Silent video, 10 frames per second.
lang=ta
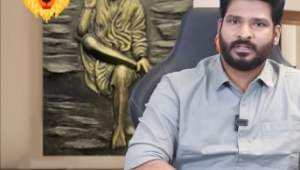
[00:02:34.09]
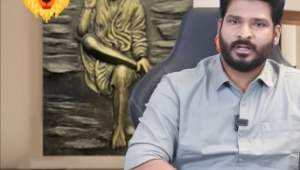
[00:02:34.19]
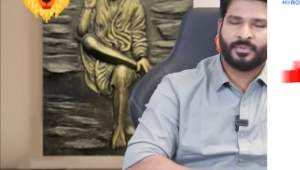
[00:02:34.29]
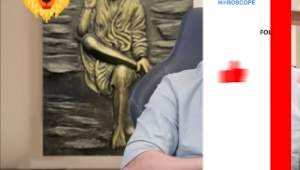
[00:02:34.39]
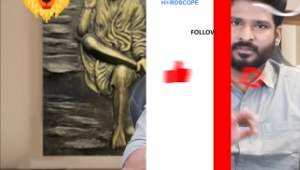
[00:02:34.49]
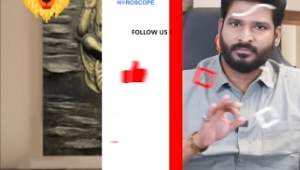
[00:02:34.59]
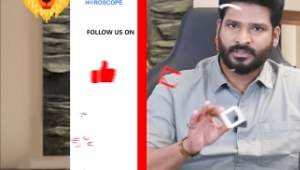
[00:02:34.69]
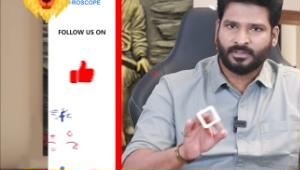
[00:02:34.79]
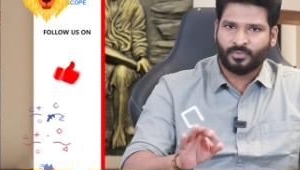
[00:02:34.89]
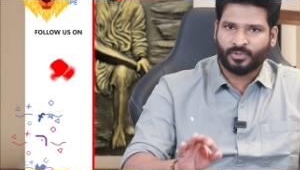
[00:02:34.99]
அப்போ
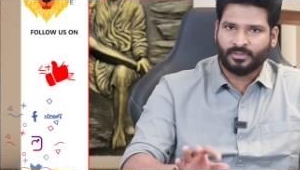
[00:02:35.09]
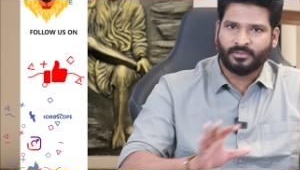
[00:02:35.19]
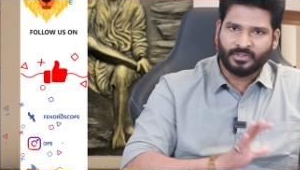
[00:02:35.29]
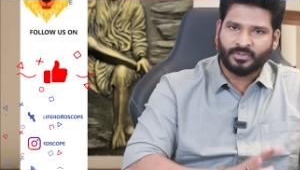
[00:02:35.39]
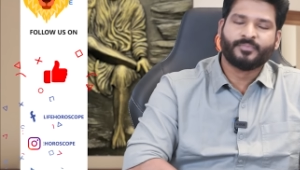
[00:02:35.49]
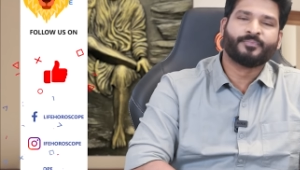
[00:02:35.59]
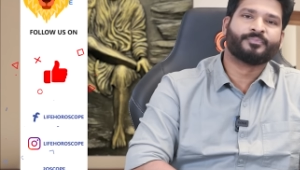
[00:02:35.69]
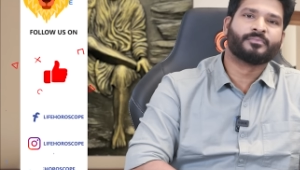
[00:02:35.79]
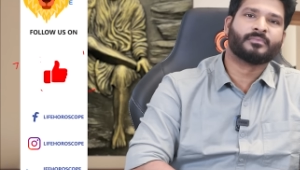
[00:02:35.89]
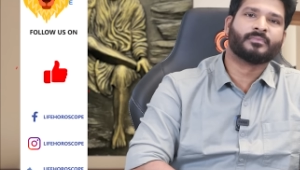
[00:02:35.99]
சிம்மத்தை பொறுத்த வரைக்கும்
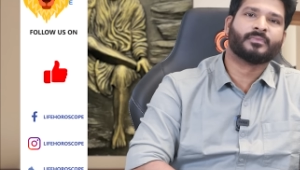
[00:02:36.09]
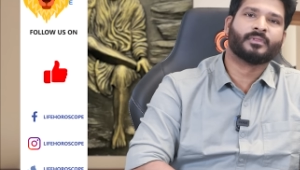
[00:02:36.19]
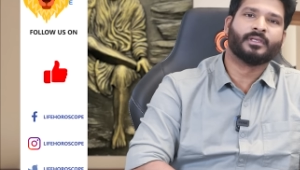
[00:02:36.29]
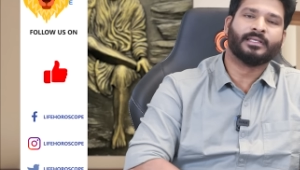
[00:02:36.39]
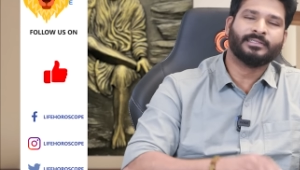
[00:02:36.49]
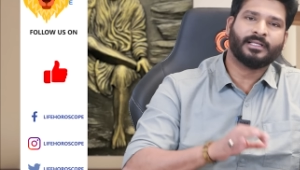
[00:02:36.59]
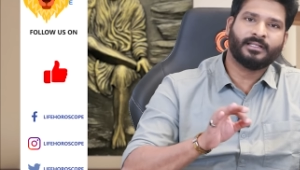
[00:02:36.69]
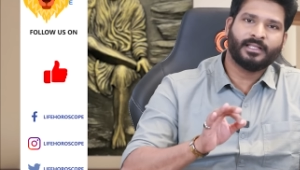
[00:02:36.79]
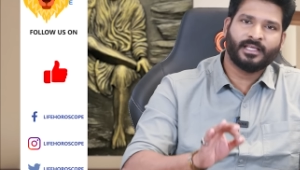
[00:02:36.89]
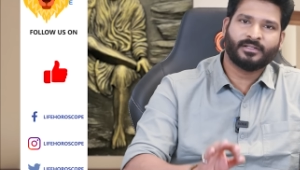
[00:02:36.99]
இந்த
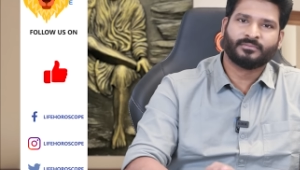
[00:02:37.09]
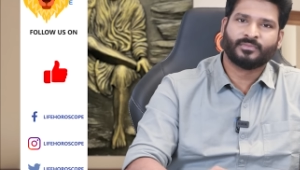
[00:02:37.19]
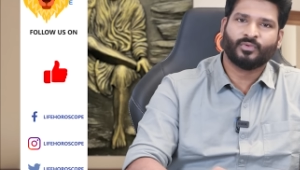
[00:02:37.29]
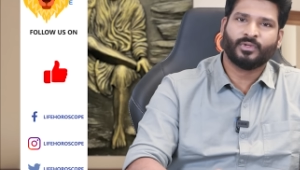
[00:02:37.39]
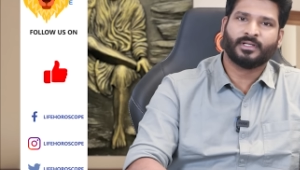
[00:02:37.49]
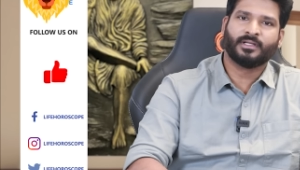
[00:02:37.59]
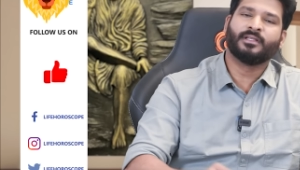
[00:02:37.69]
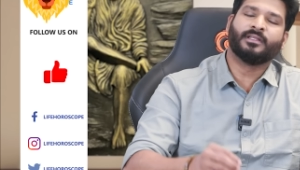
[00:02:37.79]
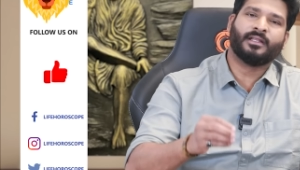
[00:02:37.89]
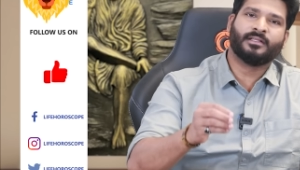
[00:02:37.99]
நேரம் உங்களுக்கு
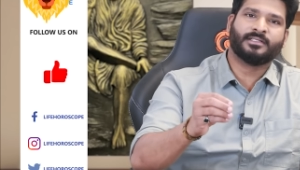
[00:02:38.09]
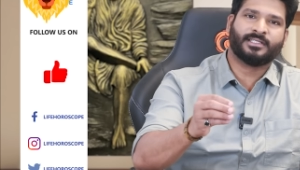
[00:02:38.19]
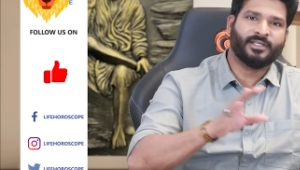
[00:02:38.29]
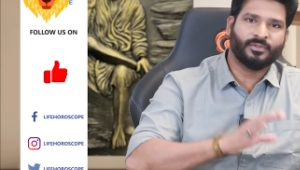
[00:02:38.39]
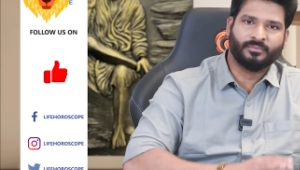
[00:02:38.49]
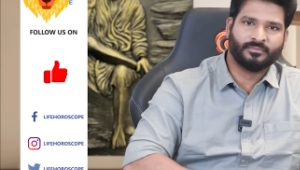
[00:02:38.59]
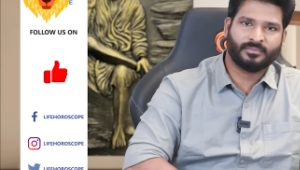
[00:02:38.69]
நல்லது செய்யும்